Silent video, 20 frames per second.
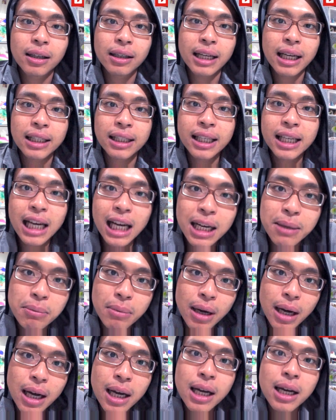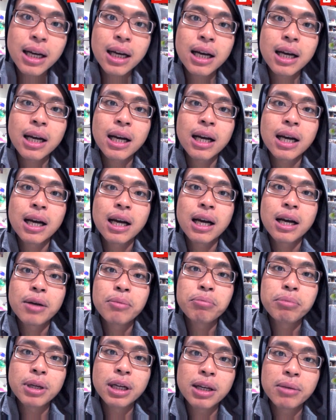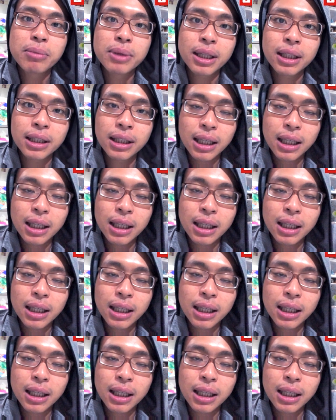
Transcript: Yang 35 mm